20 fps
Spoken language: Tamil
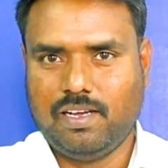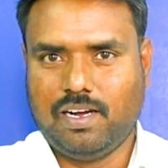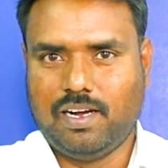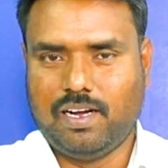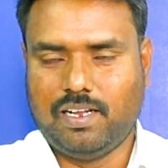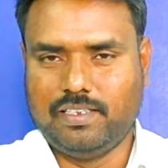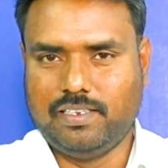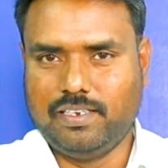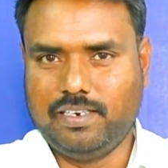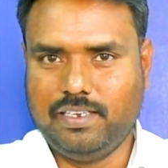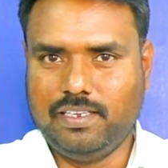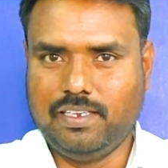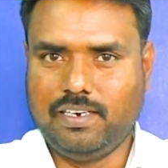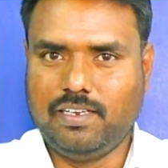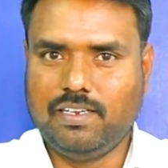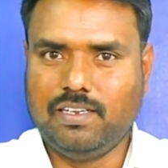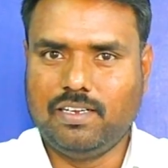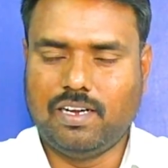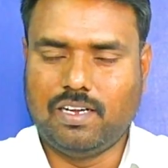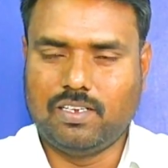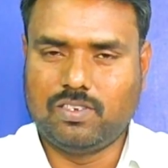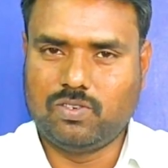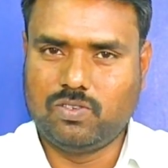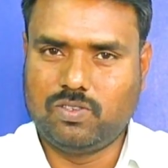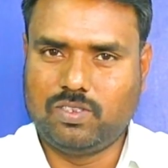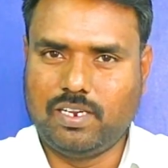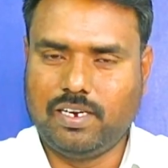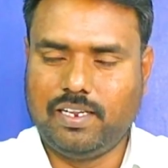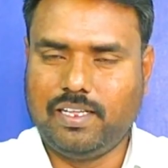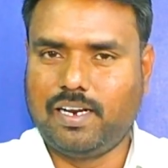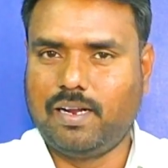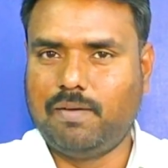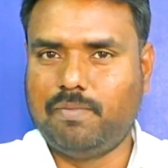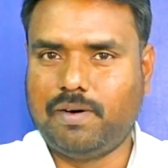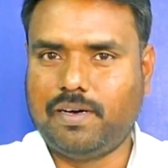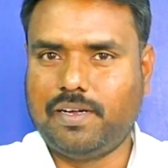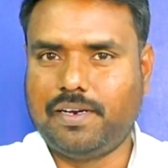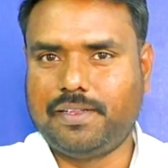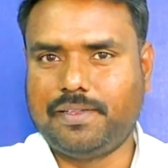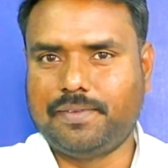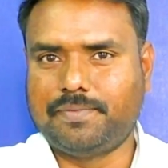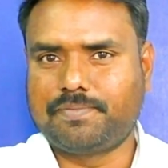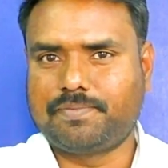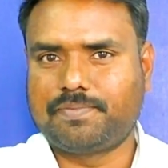அந்த நீர் அசுத்த நீராக மாறுது